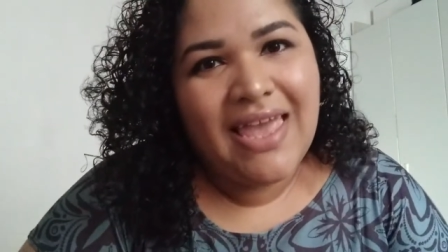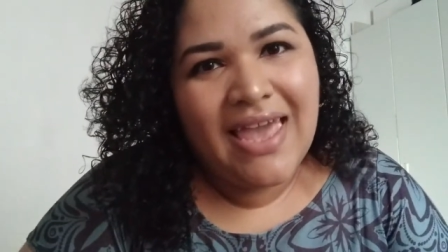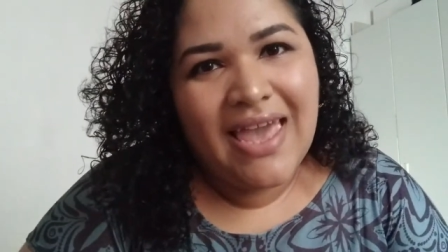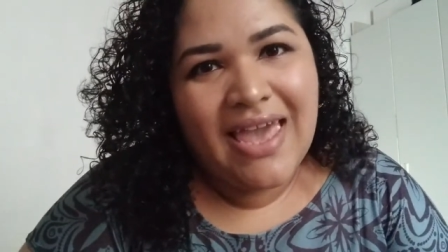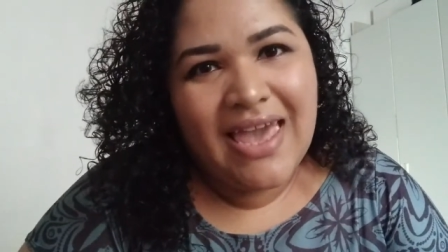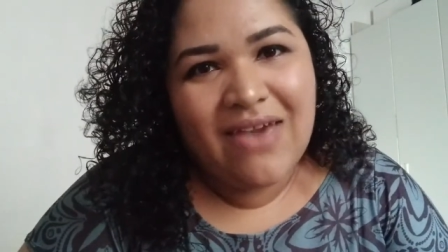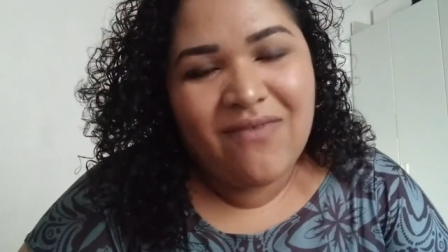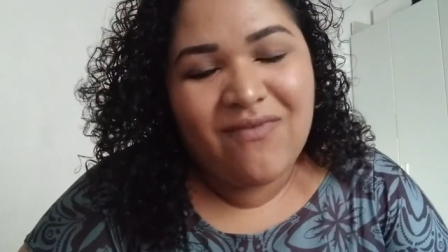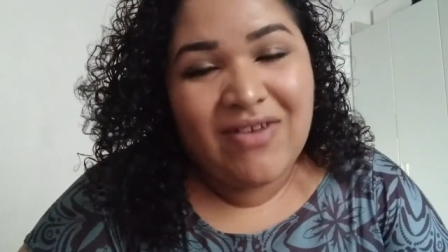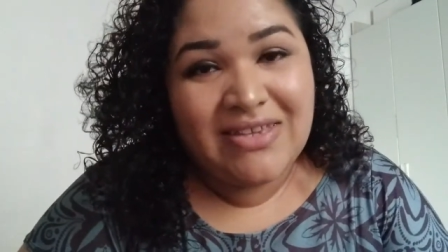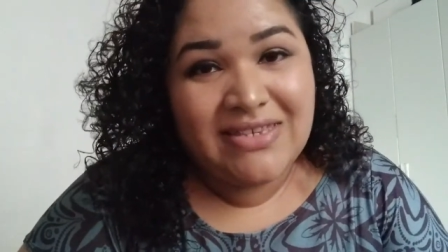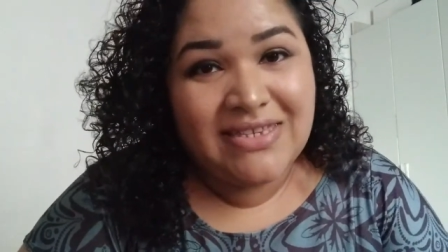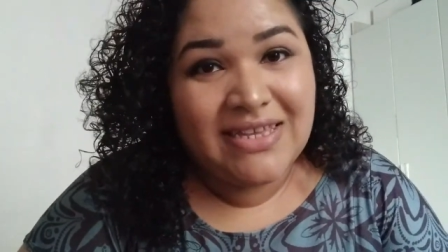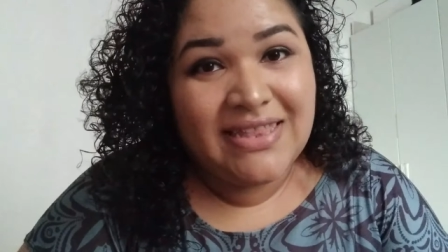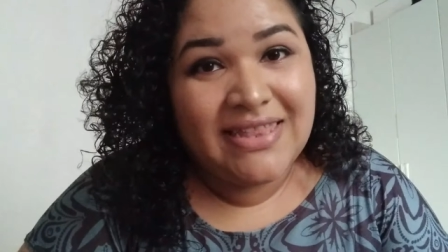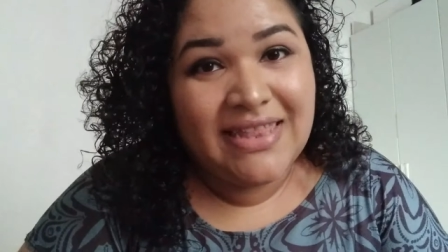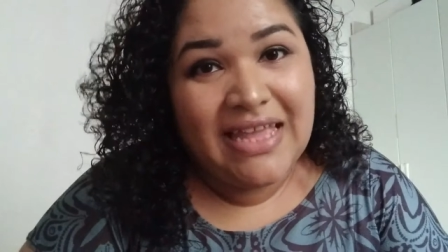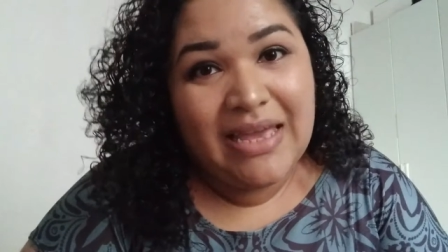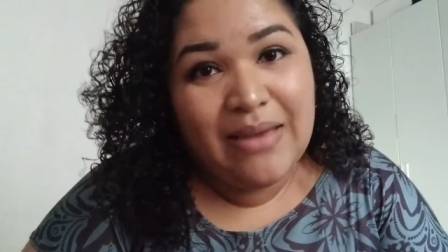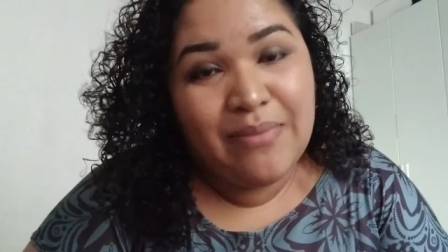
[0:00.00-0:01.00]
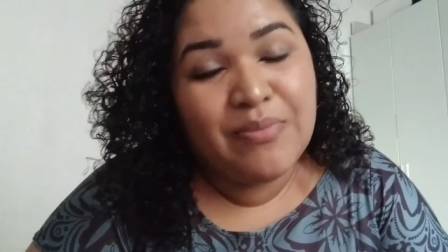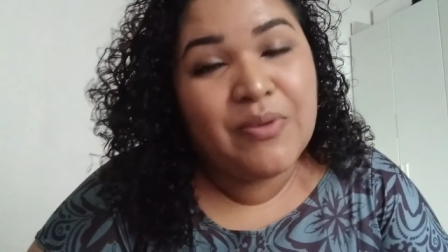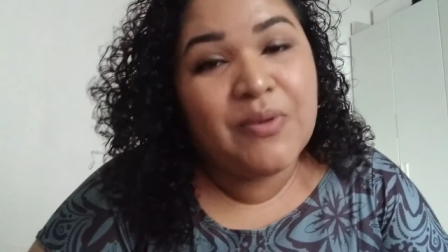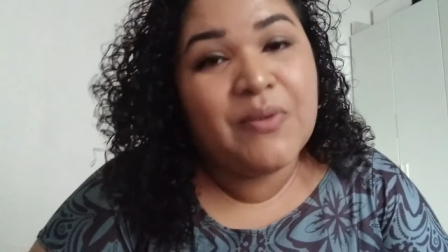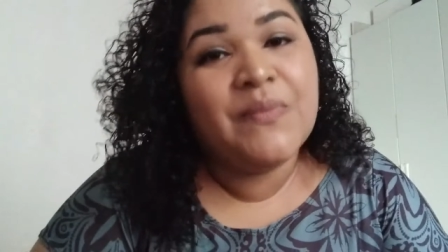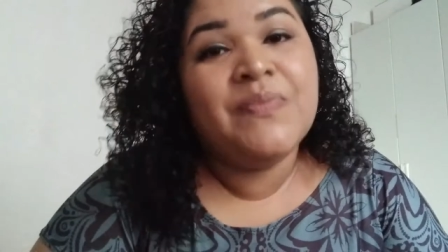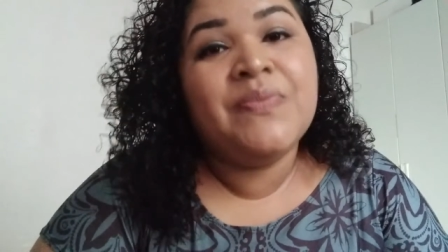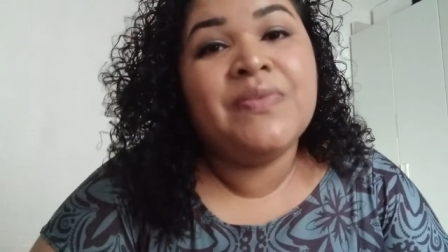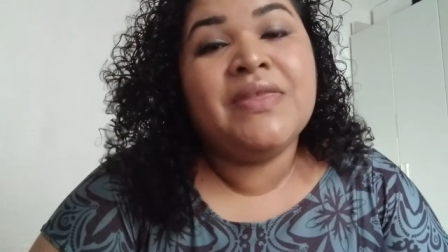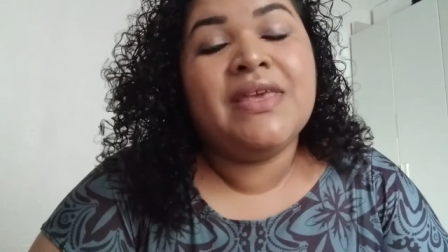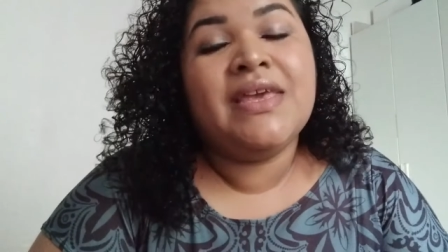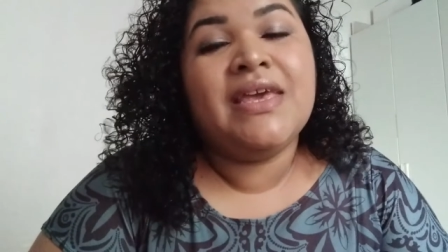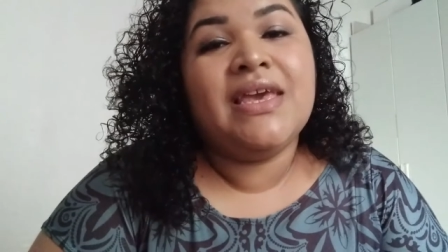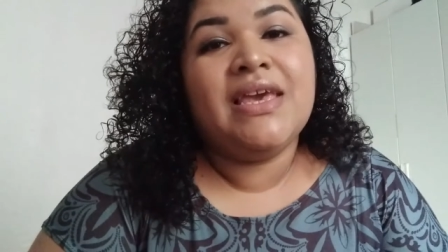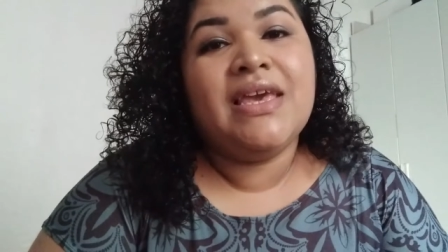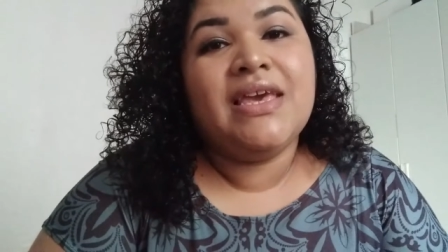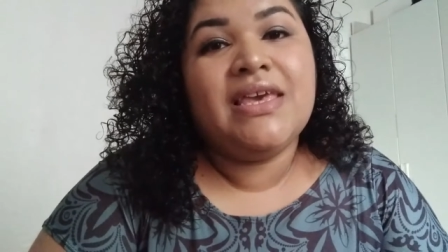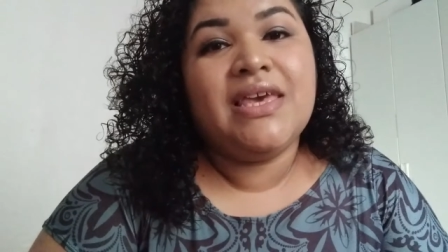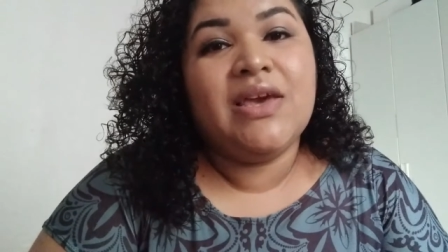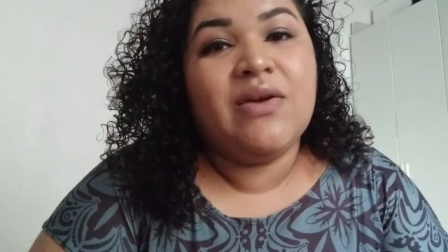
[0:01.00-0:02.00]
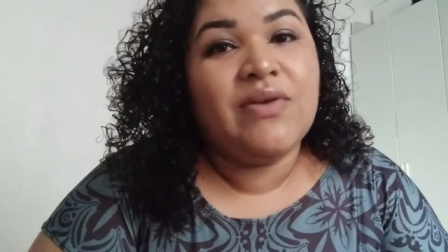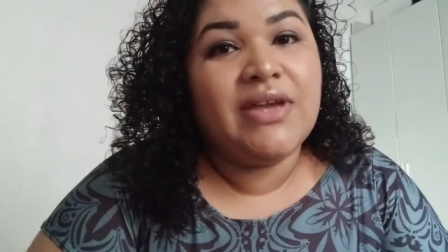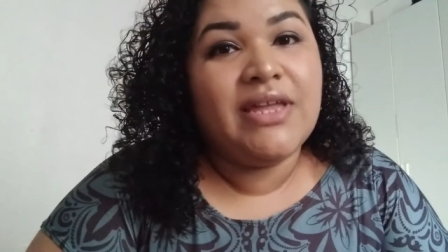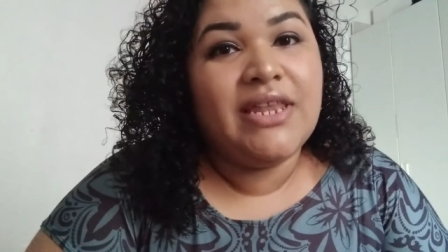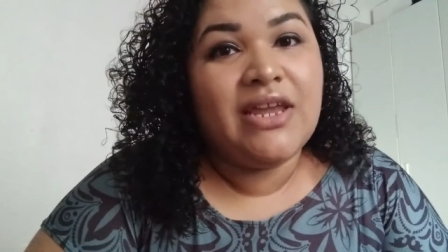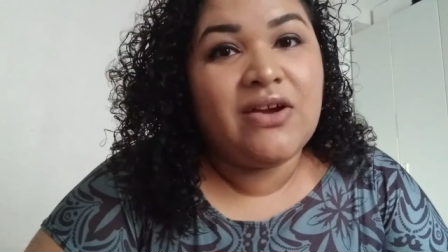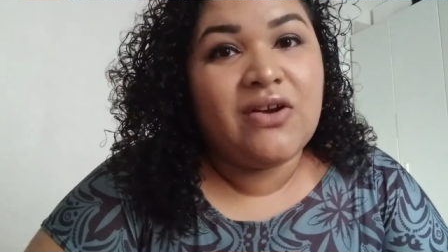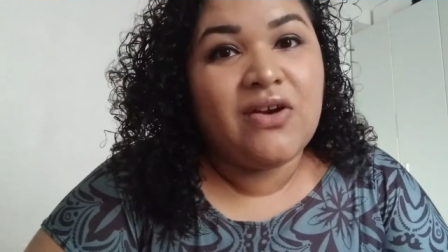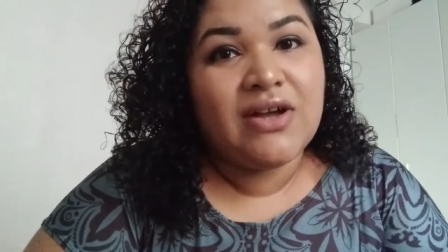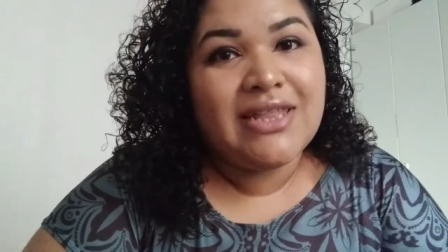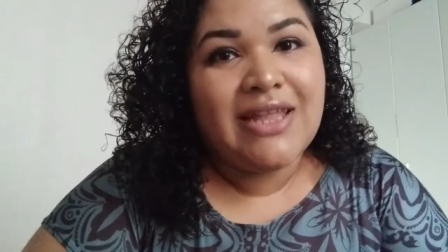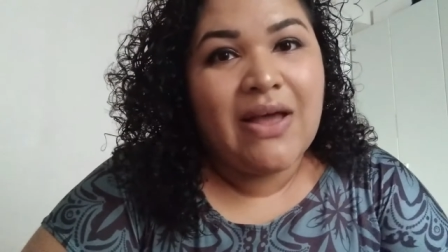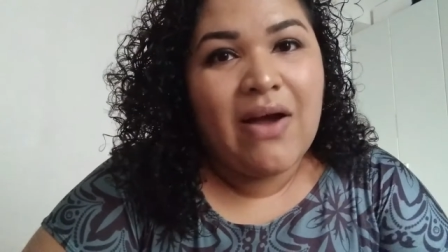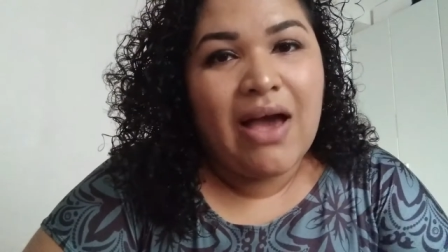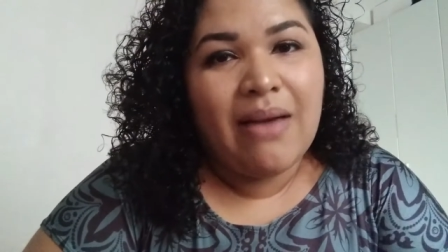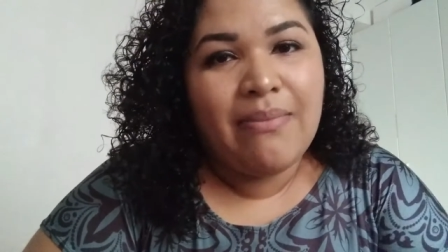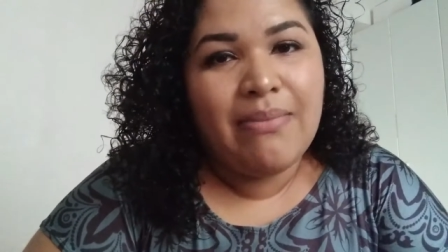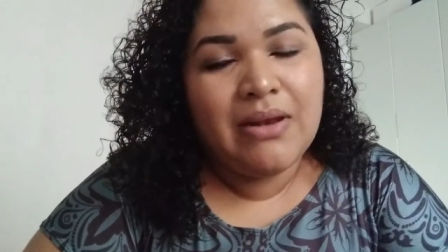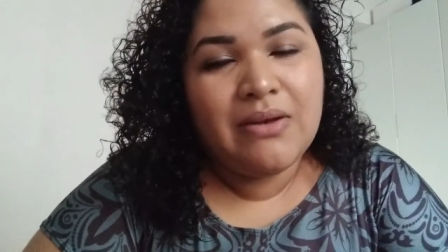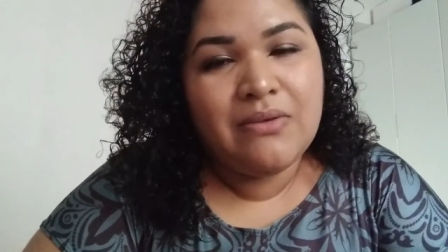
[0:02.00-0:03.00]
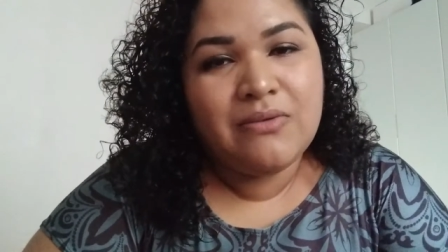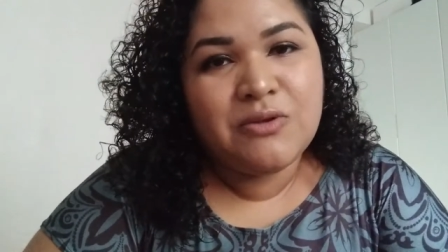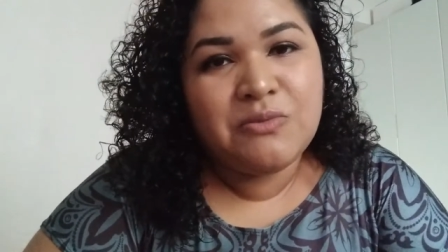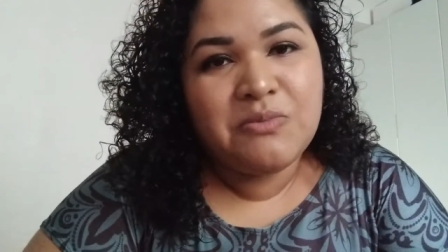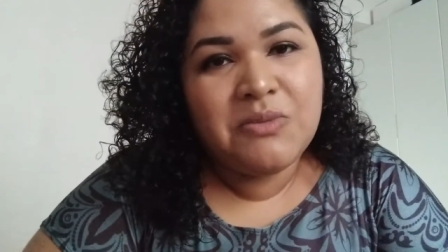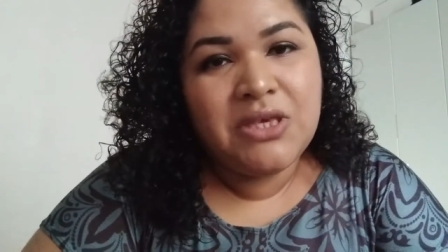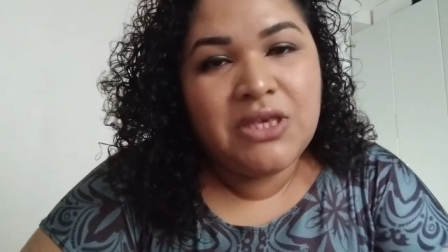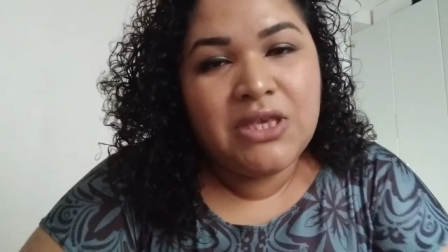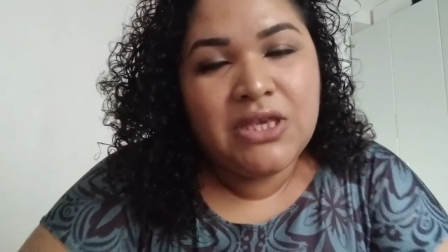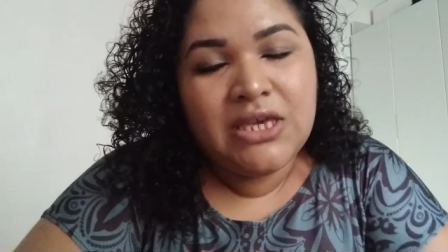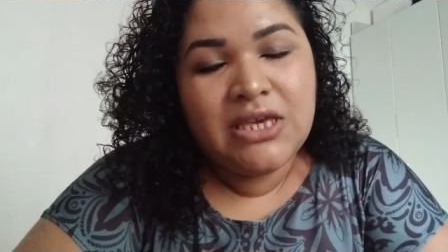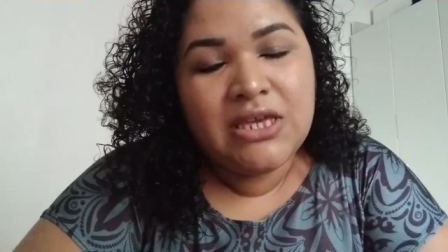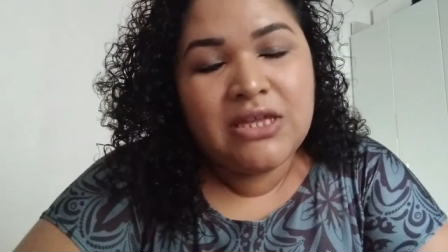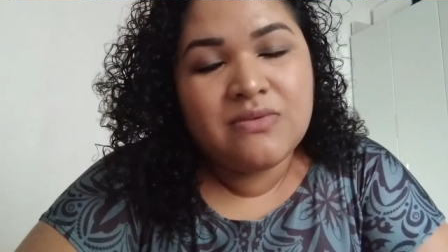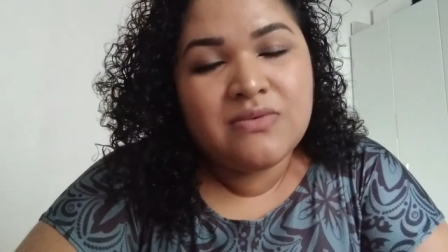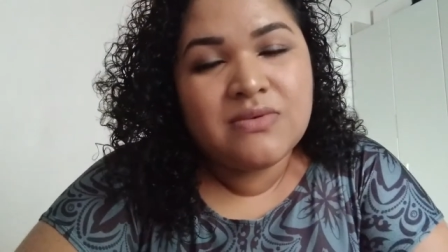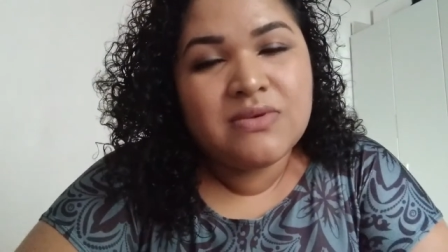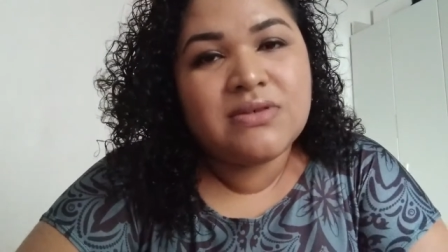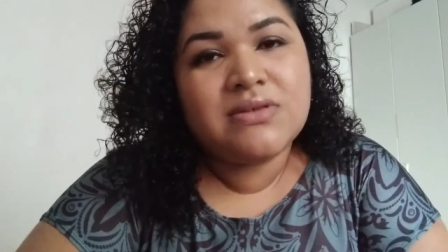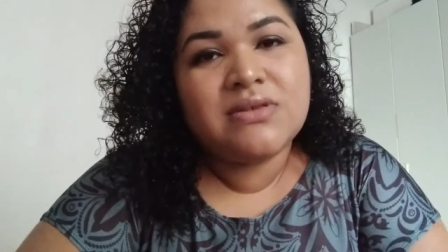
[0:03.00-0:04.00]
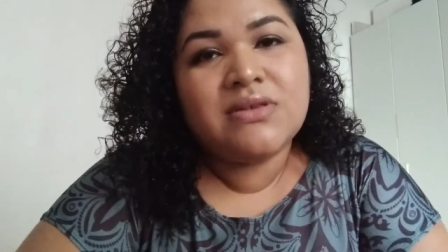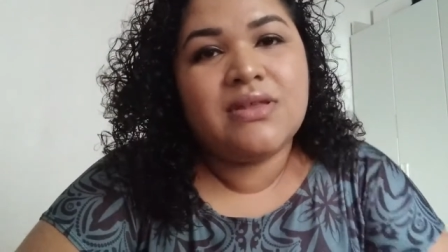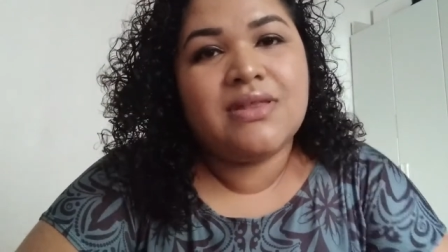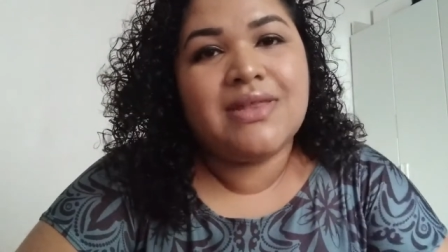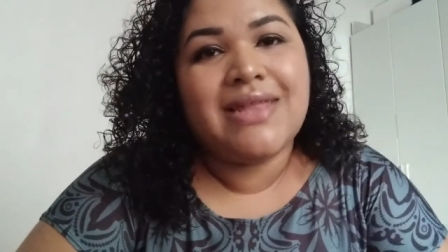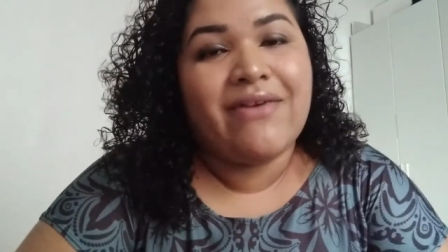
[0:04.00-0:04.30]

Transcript: É, fazia tempo que eu queria cortar o cabelo dos meninos.